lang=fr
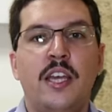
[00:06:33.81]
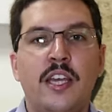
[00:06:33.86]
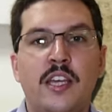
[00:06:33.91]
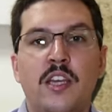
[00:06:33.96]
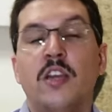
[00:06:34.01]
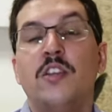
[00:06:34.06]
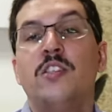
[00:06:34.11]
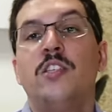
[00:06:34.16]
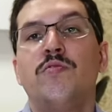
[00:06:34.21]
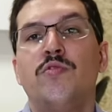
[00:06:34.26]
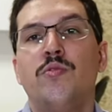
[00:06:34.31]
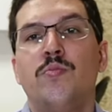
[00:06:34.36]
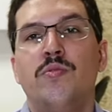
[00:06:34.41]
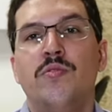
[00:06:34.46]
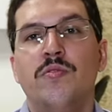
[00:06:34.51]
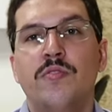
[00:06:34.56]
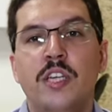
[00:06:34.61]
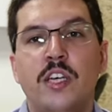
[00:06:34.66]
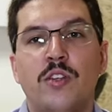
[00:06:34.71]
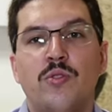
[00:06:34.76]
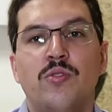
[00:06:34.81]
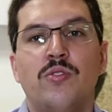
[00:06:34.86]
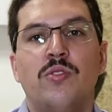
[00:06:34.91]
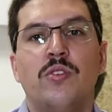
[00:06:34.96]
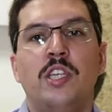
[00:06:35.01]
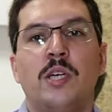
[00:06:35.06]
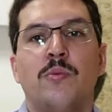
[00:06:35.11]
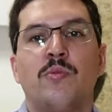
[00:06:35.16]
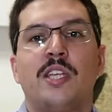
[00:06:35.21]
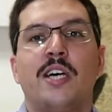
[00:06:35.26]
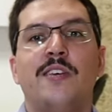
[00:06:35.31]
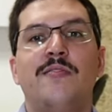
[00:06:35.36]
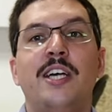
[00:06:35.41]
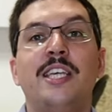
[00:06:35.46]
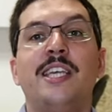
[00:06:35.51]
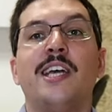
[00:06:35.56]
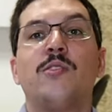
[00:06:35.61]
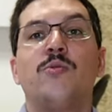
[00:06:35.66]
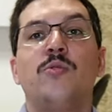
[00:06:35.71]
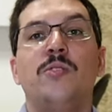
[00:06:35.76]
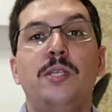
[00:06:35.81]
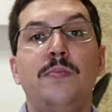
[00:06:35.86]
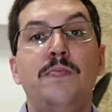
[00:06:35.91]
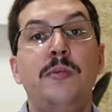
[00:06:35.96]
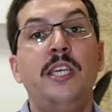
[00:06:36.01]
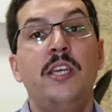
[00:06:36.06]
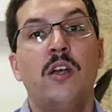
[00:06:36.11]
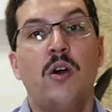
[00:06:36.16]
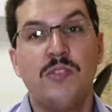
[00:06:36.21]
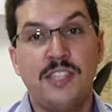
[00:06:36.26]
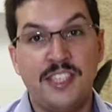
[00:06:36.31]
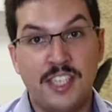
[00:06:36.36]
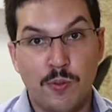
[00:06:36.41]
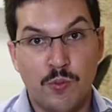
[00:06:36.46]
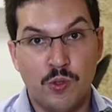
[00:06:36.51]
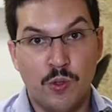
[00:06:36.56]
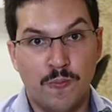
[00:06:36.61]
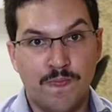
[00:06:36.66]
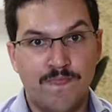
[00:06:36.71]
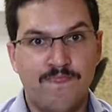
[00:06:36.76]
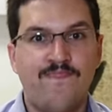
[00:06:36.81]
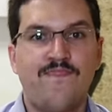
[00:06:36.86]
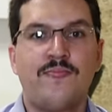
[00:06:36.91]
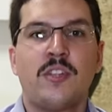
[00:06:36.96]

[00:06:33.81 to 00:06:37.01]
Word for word: et si vous le pouvez, à soutenir mon travail grâce au Tipeee en description.